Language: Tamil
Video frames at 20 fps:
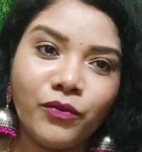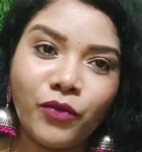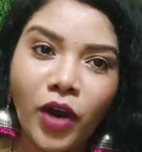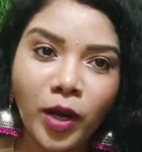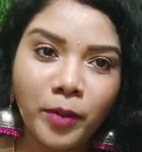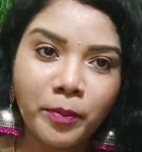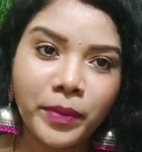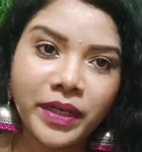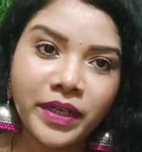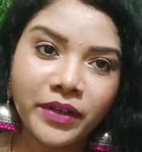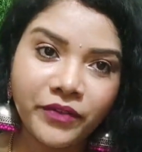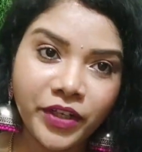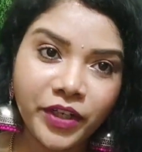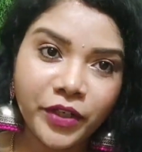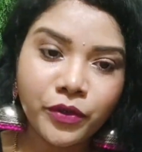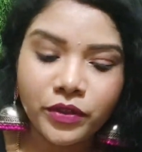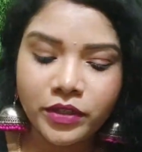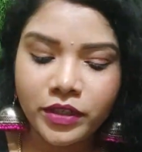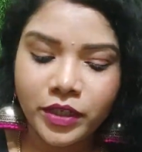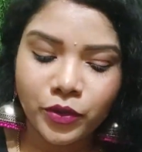வாக் பண்ண
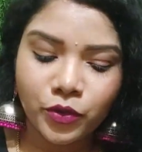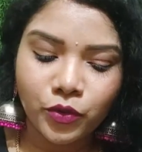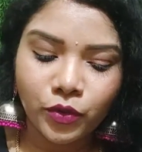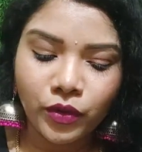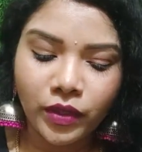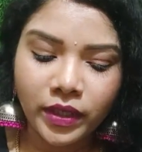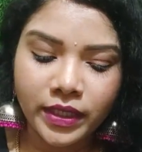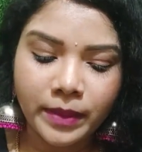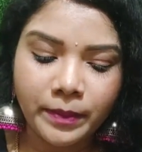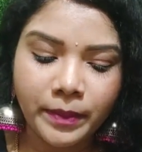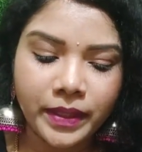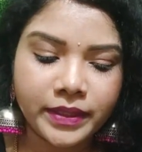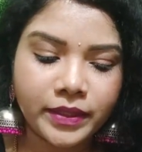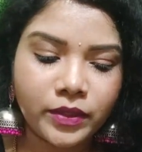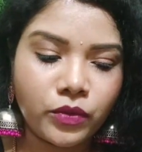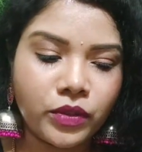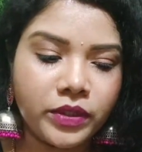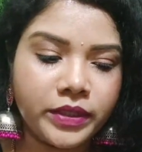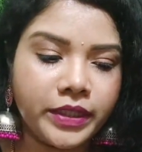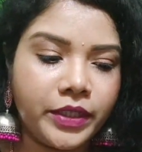வீடியோ அதில் இருக்கும் அதில்
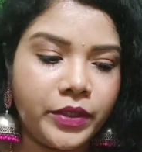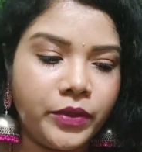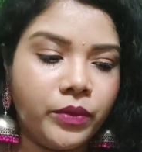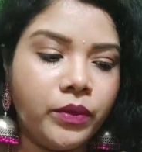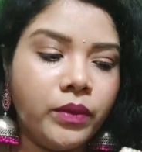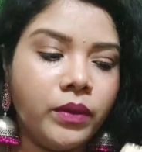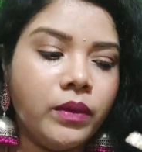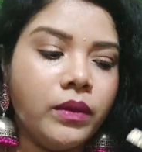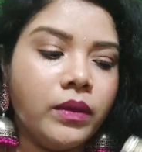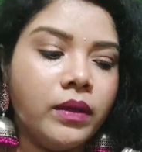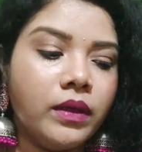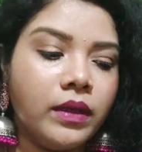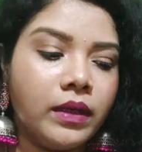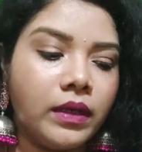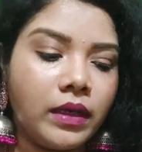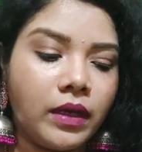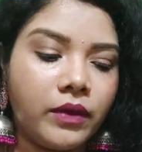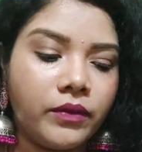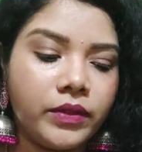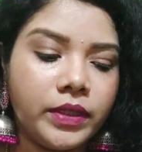பார்த்தா உங்களுக்கு தெரியும்
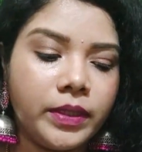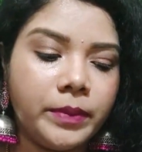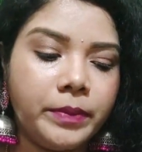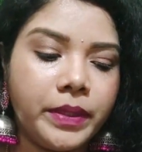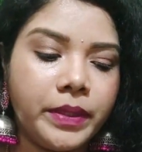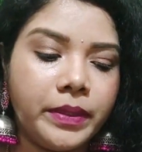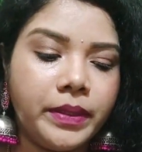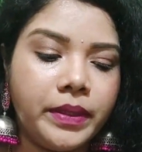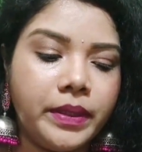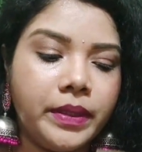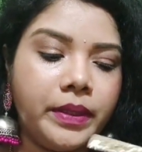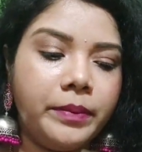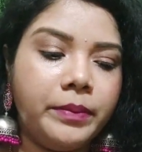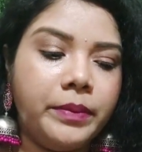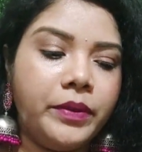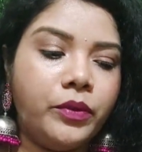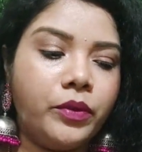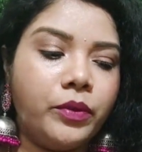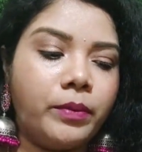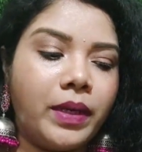நான் வந்து இப்படி
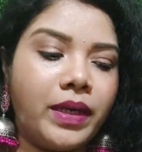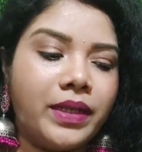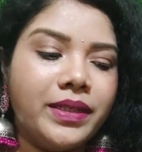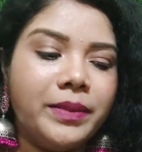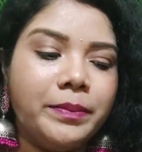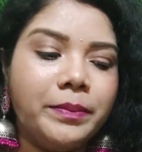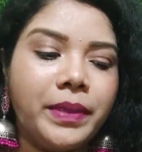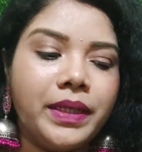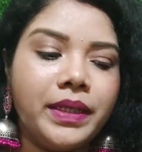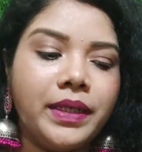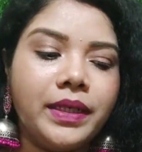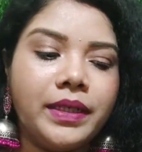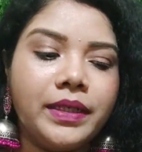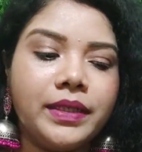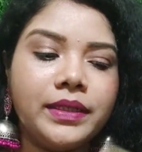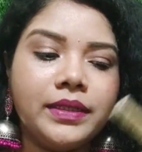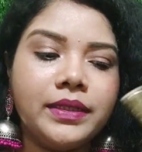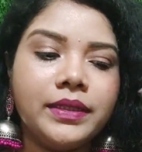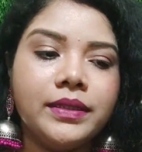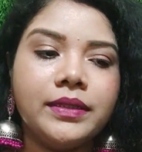இப்படி ஒரு மாதிரி
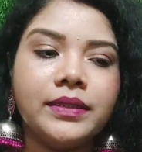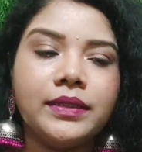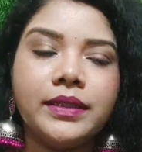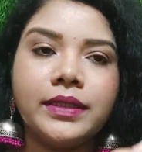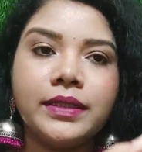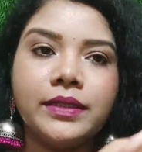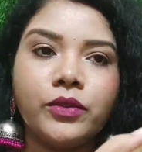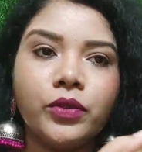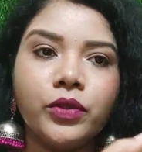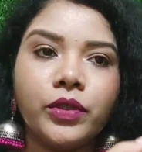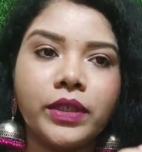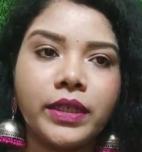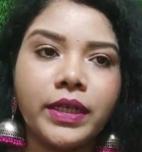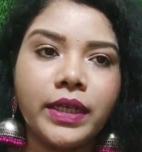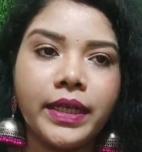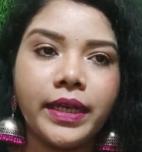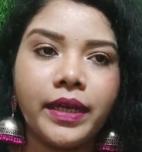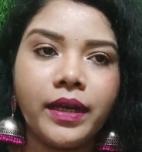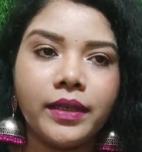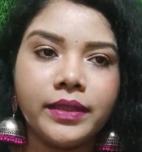பண்ணிட்டு இந்த இருக்கு
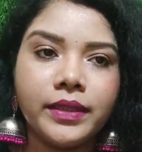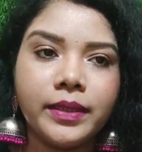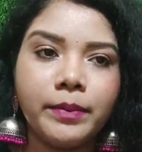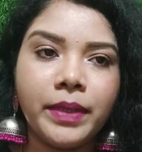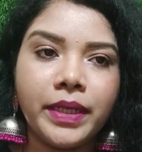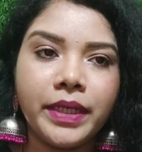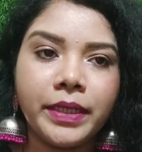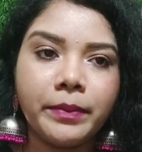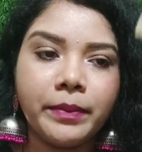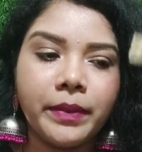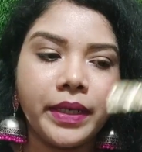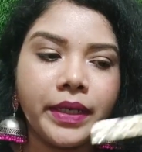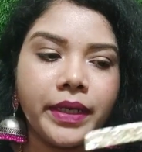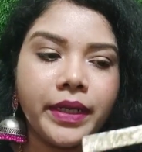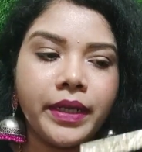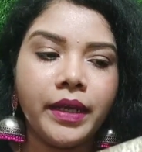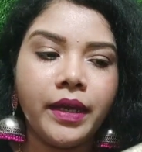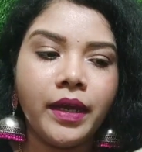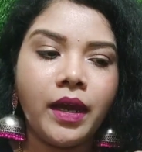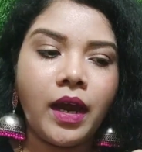இல்லையா இந்த பெல்ட் மாதிரி
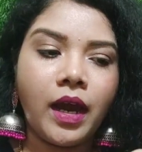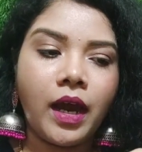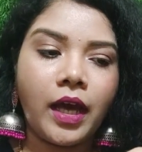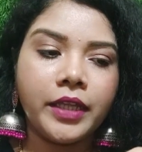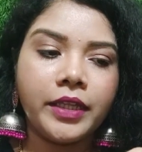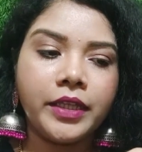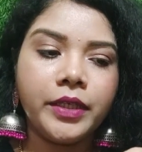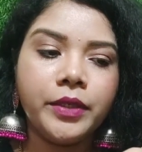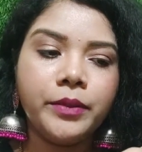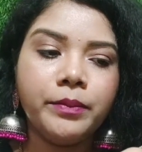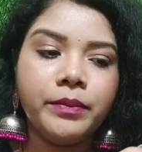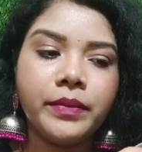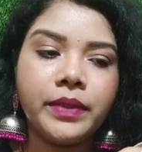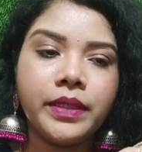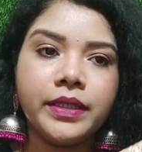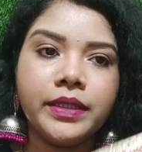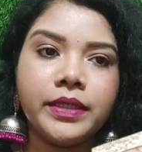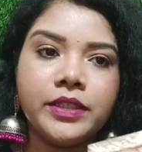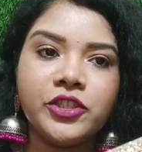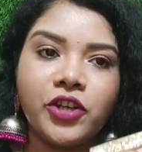அதையும்
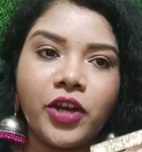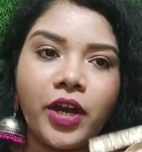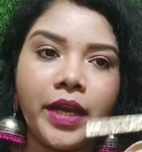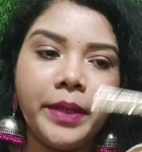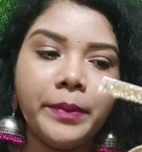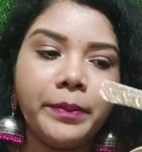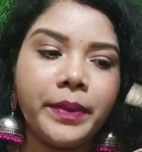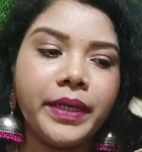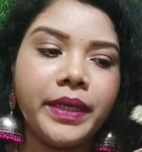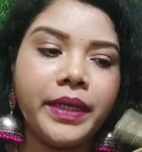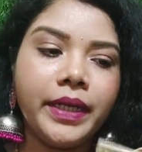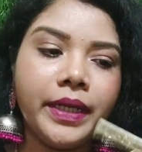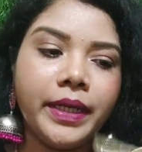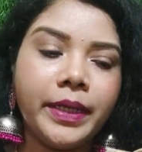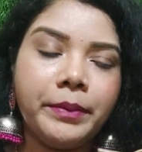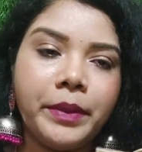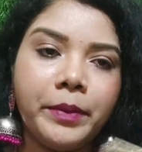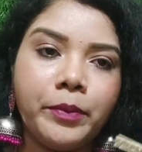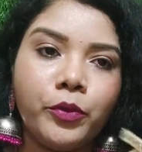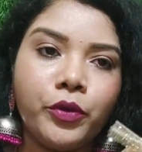இதை ஜாயின் பண்ணி
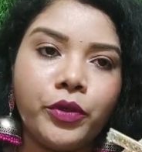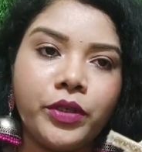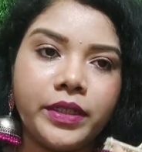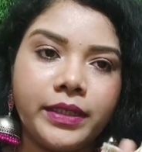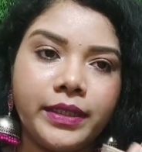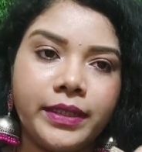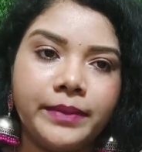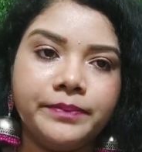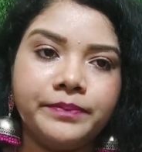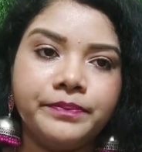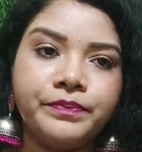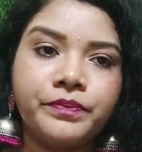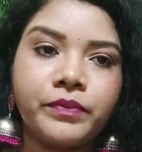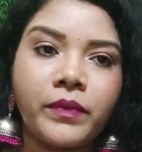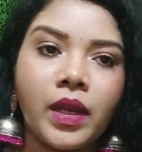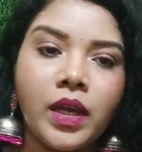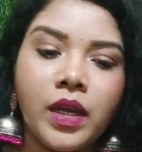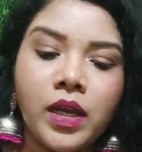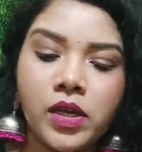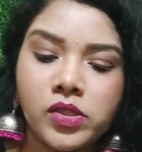இப்படி போட்டிருந்தேன்
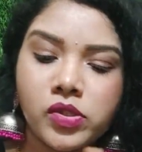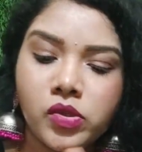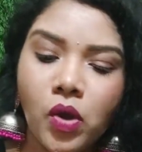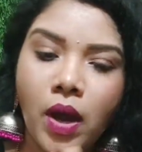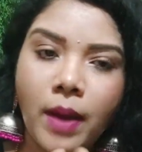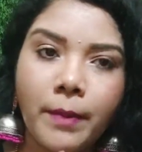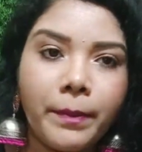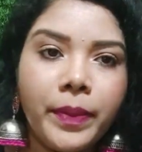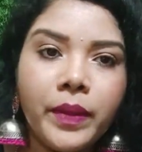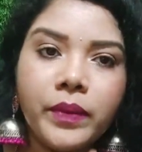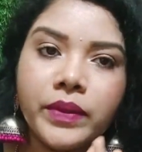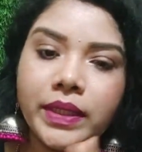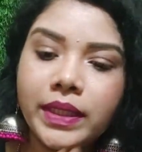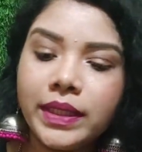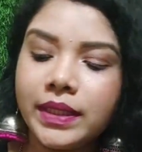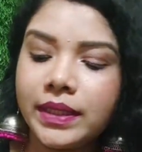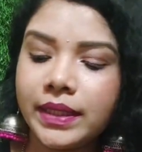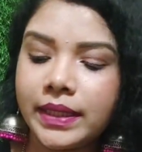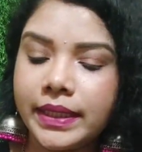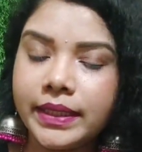ஸோ அப்போ வந்து
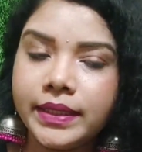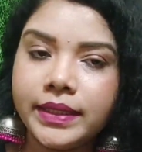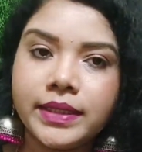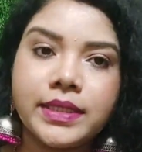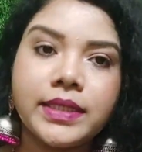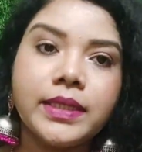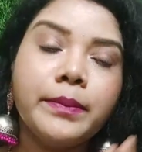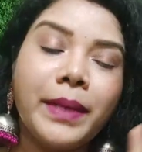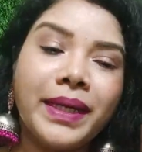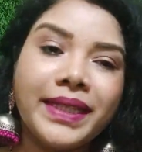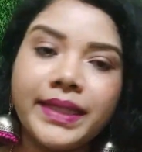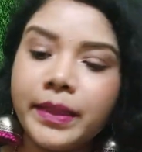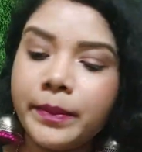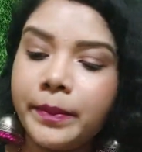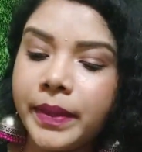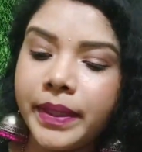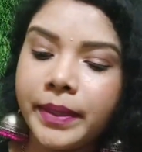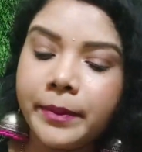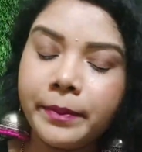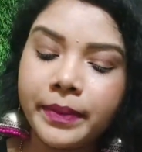இது இருந்துச்சு
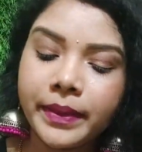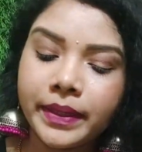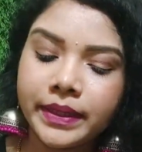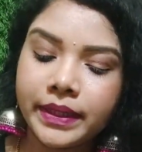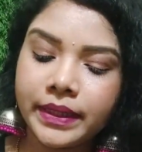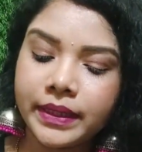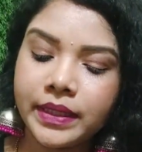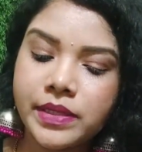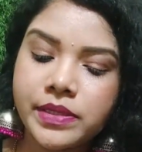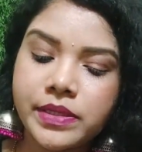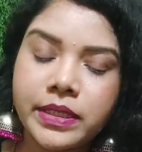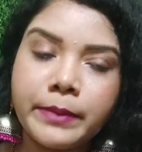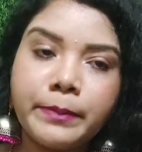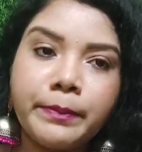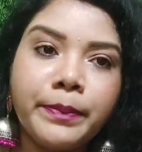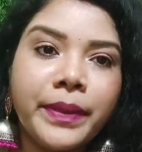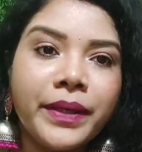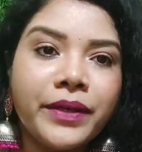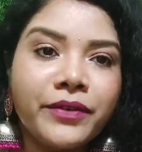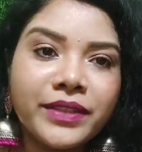மற்றபடி பார்த்தீங்கன்னா
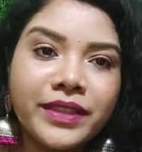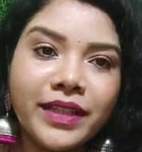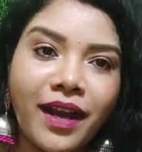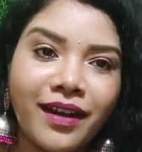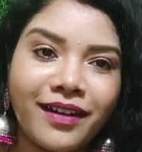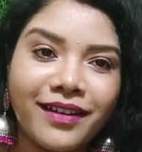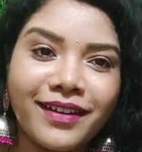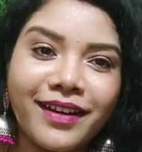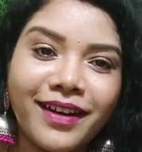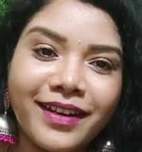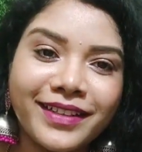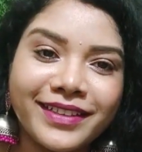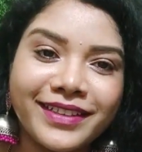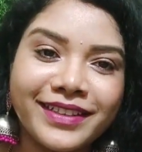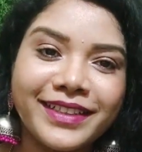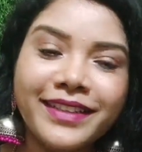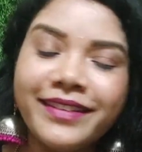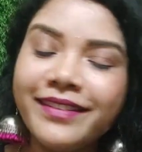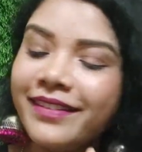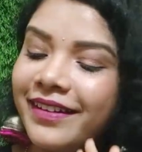ஸ்லிப்பர் வந்து அழகாக
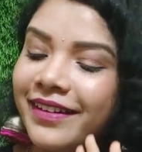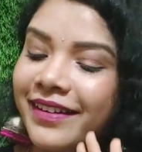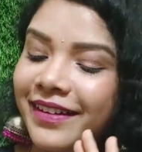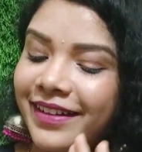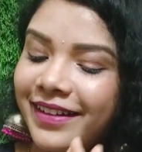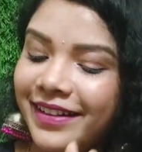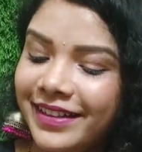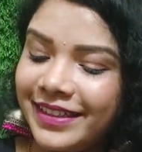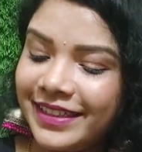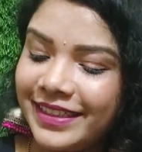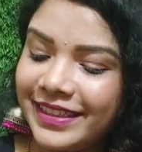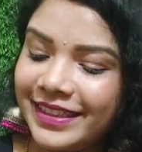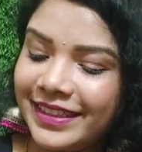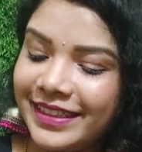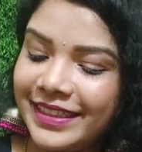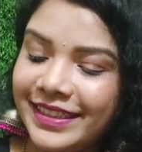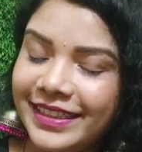இருக்கு அண்டு